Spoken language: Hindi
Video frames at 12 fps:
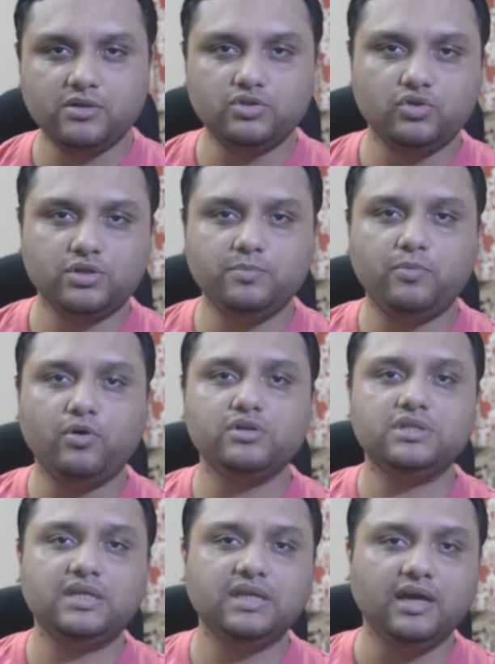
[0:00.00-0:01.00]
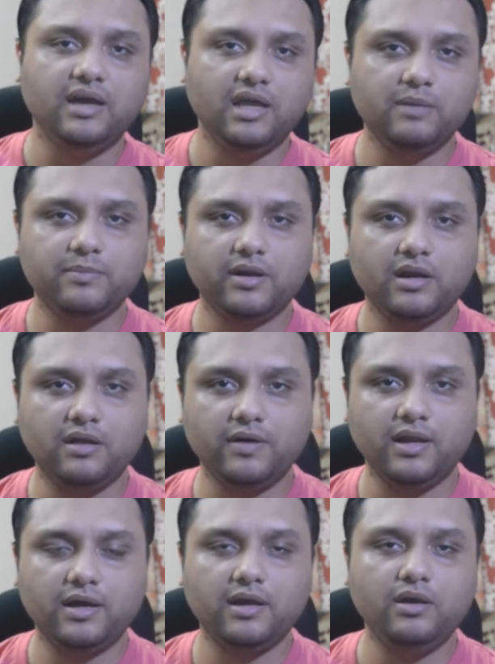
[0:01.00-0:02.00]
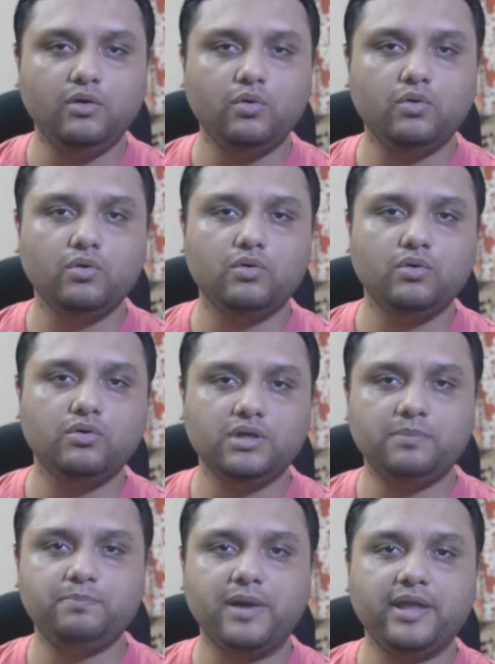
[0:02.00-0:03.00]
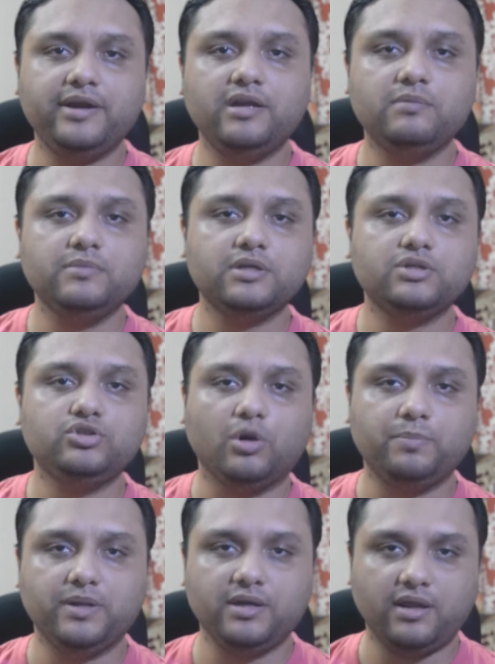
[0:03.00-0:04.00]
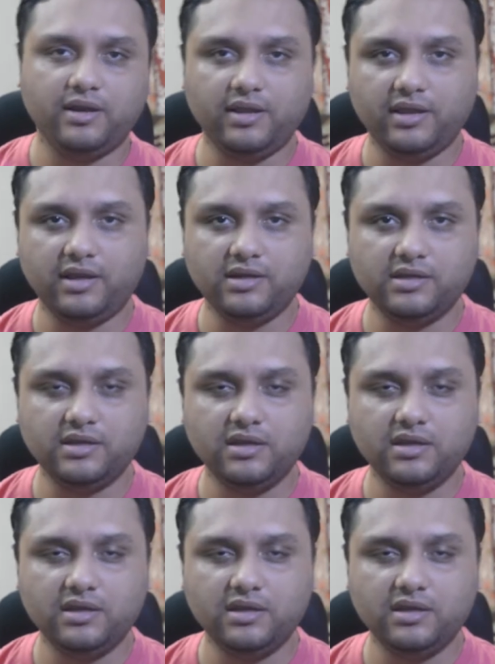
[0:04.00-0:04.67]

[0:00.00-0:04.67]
जो कि बहुत ज़्यादा हेल्प करने वाला है लोगों को ये पैनाडमिक शॉपिंग करने के लिए